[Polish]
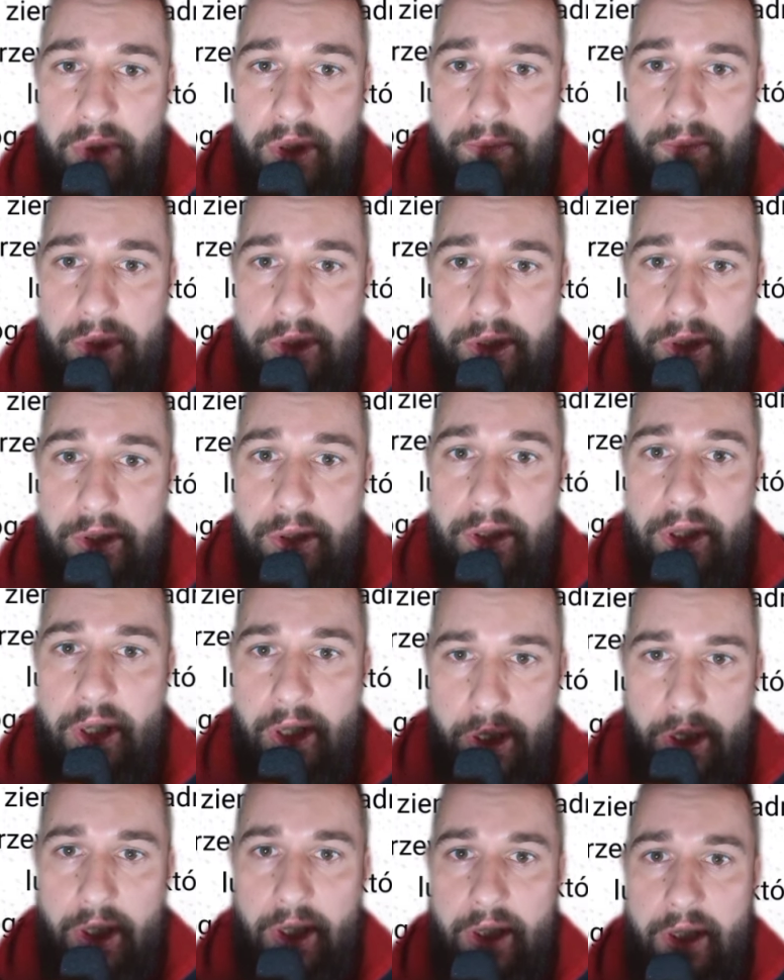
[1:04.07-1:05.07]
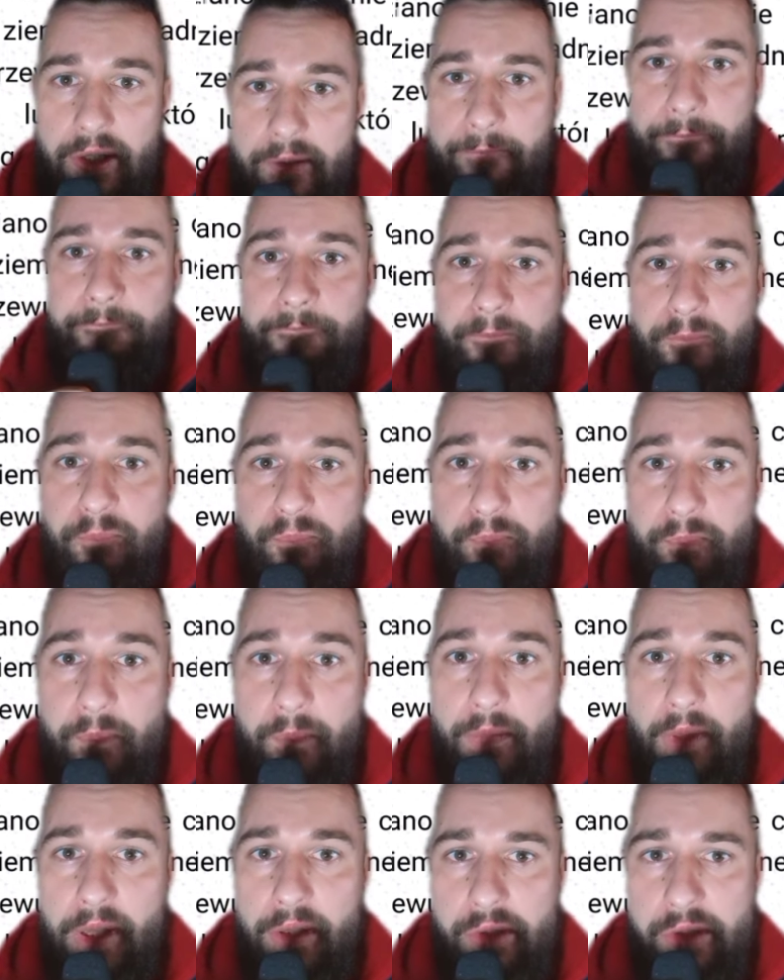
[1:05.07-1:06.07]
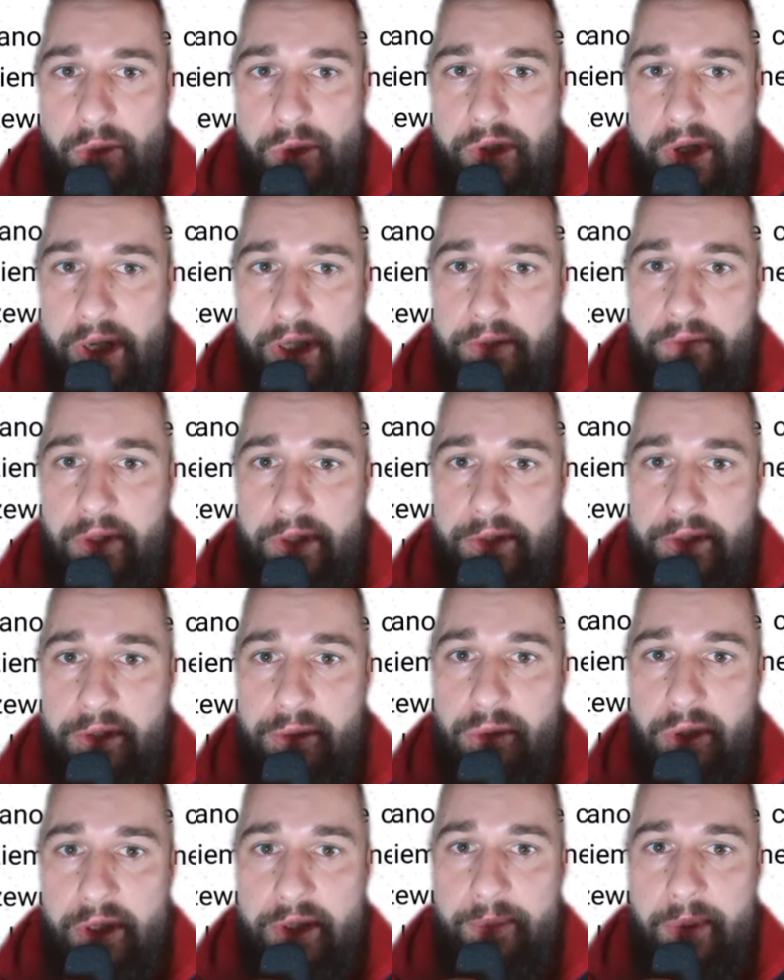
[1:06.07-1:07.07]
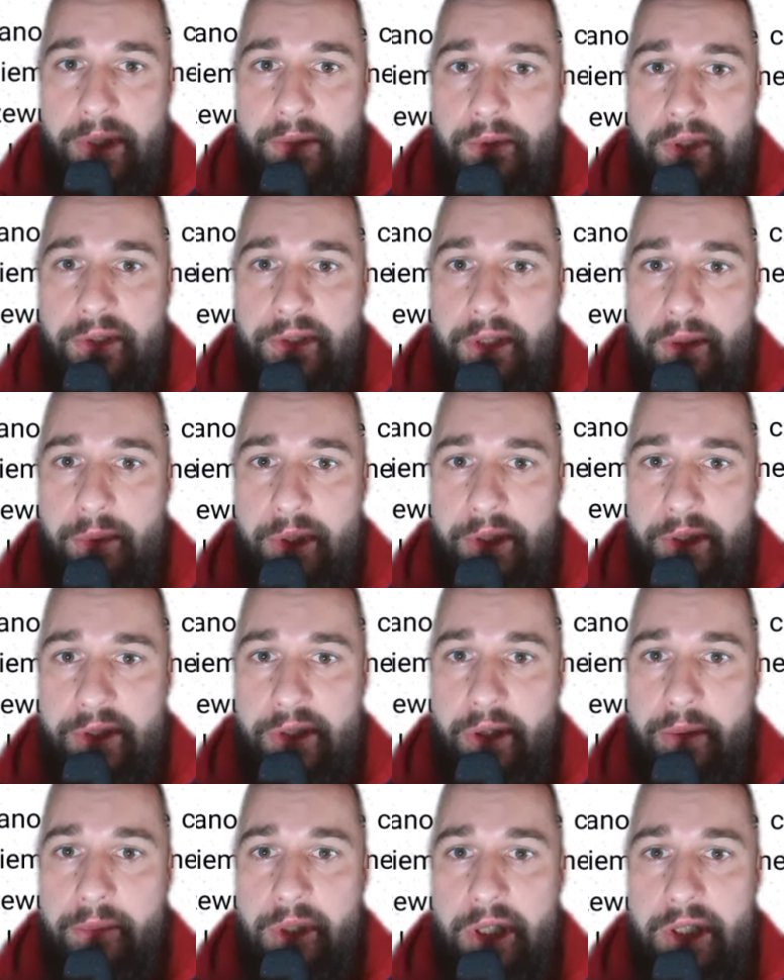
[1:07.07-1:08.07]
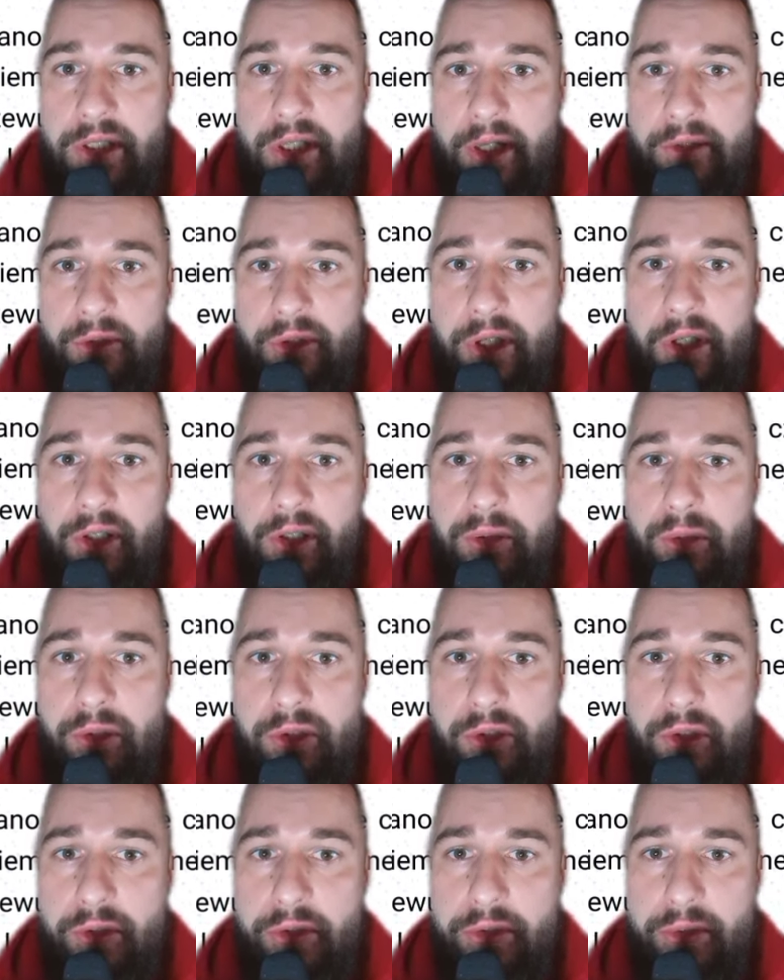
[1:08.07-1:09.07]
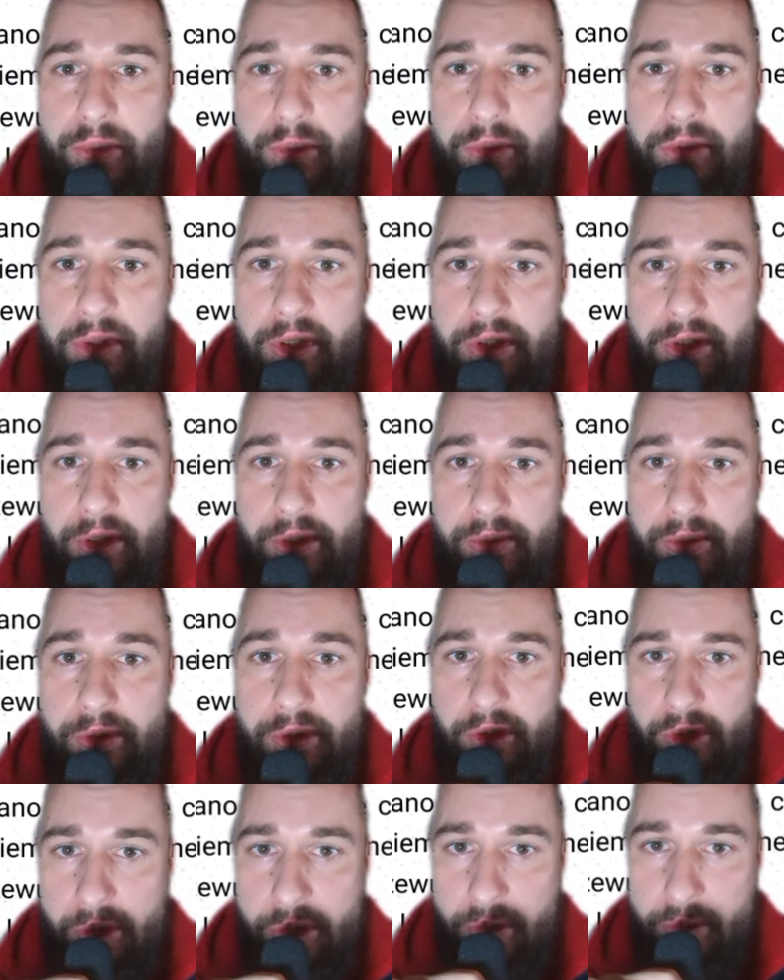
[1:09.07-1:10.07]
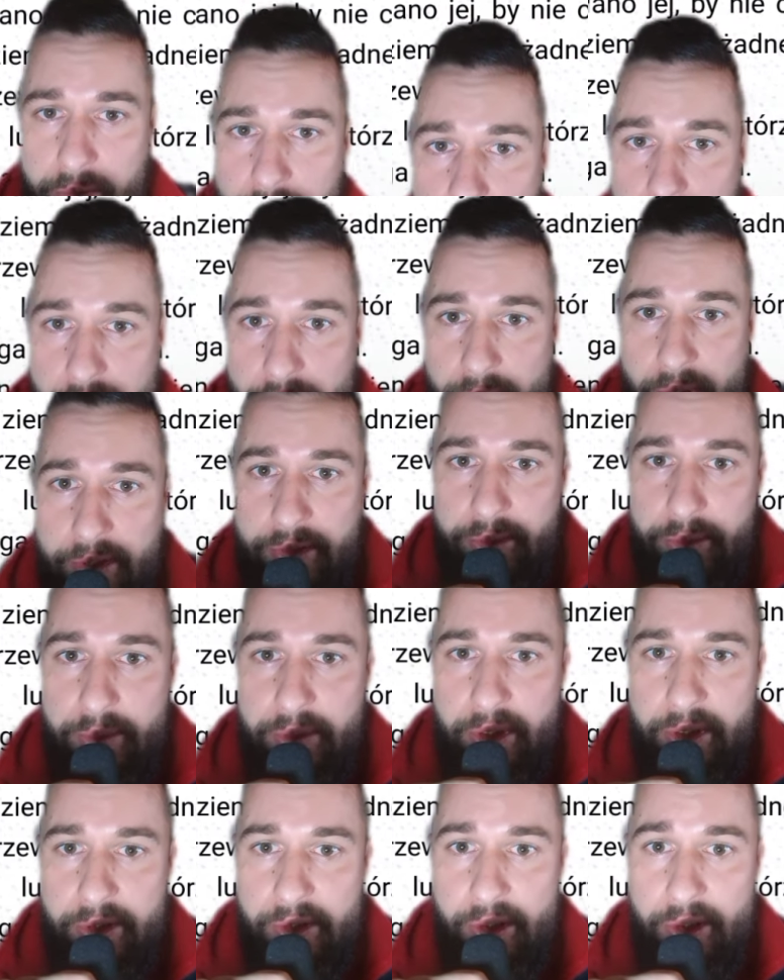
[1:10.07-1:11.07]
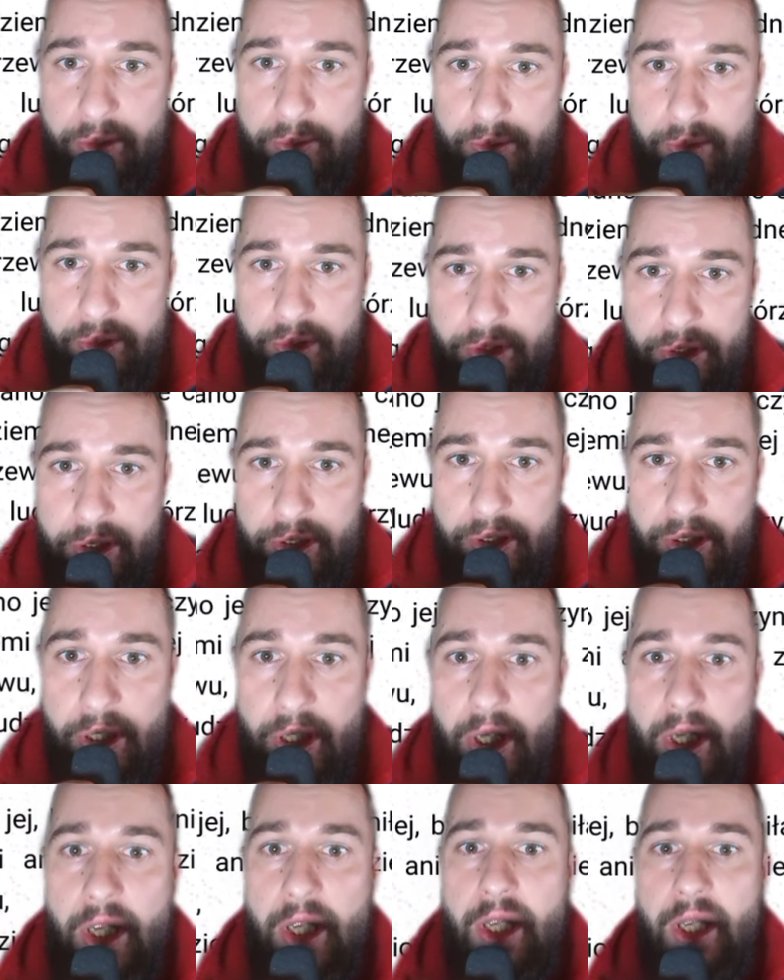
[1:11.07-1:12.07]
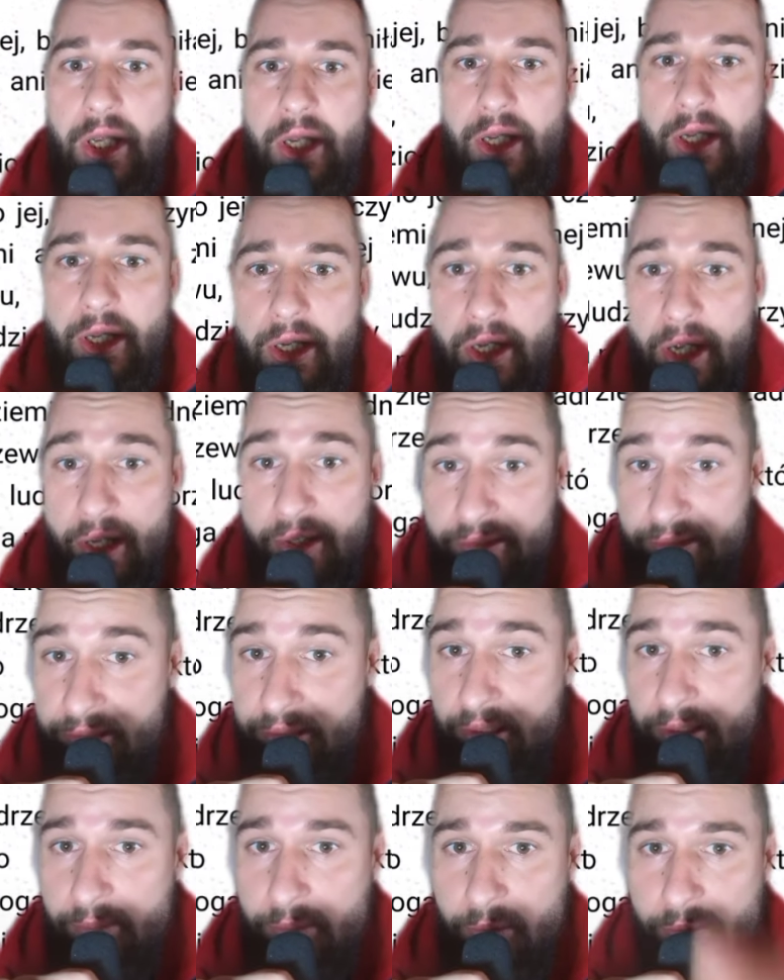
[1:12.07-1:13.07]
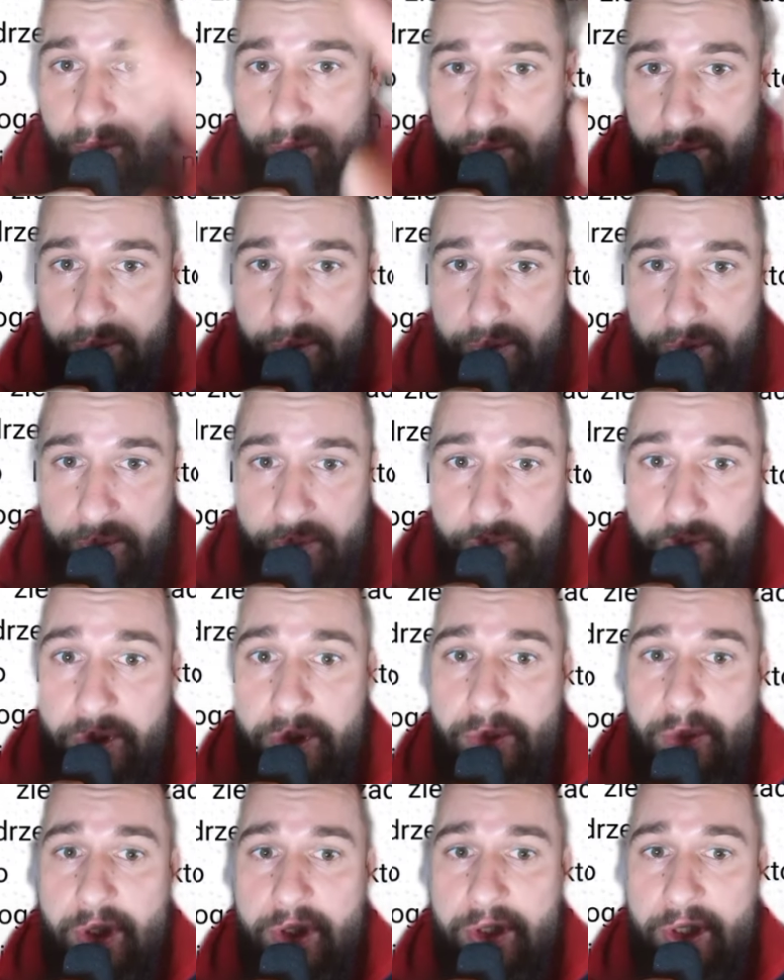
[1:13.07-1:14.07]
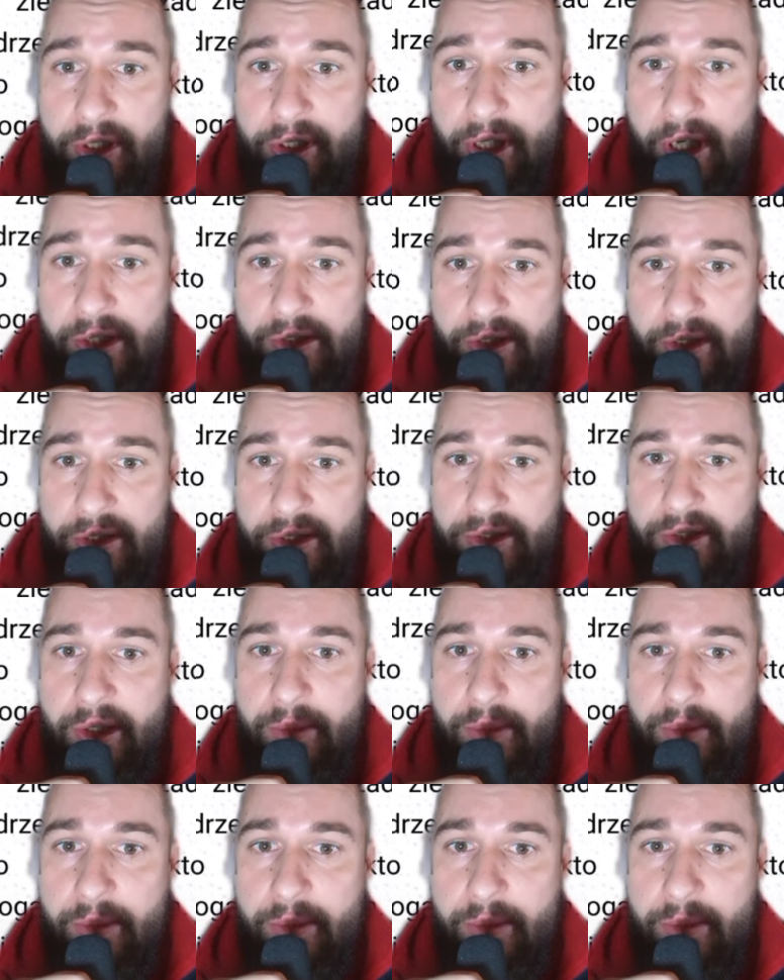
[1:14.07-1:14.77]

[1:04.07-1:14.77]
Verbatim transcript: Biblii. I ujrzałem gwiazdę, która spadła z nieba na ziemię i dano jej klucz do studni czeluści i otworzyła studnię czeluści e, a z dymu wyszła szarańcza na